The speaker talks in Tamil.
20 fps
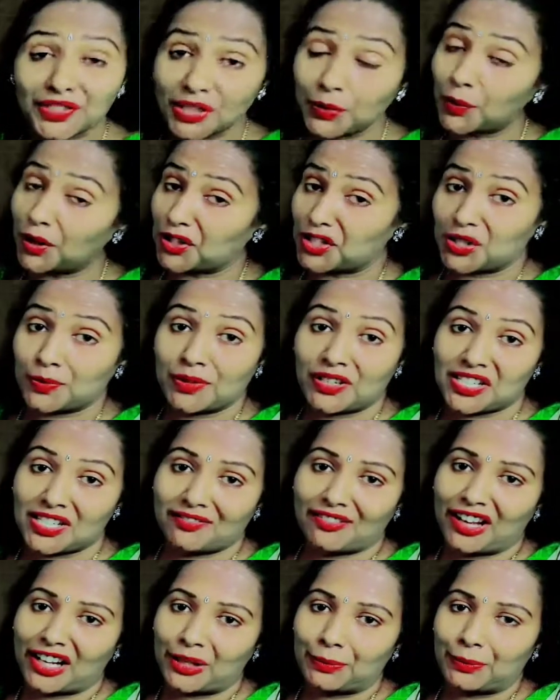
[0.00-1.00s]
புதுசாக வாஷிங்
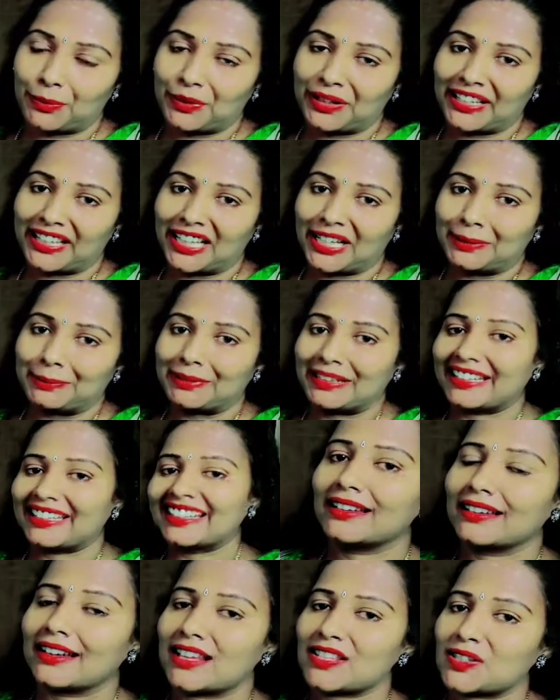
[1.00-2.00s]
மிஷின் வாங்க போகிறீங்க
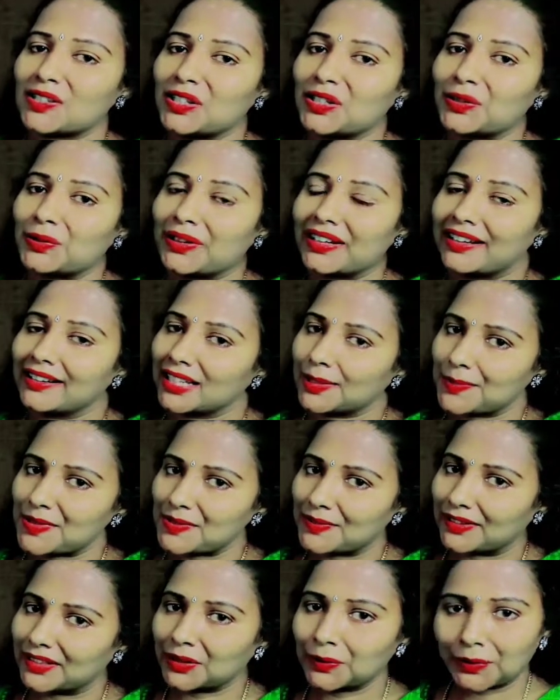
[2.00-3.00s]
அப்படின்னா நான் சொல்லக்கூடிய
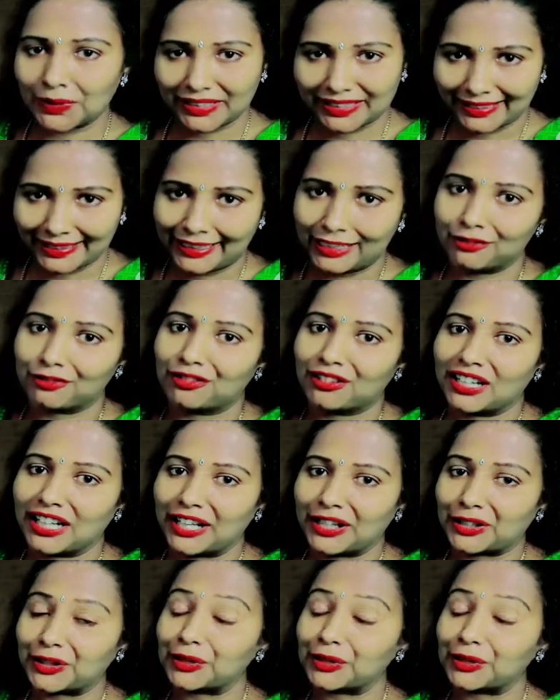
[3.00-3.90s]
டிப்ஸ் வந்து உங்களுக்கு ஹெல்ப்ஃபுல்லாக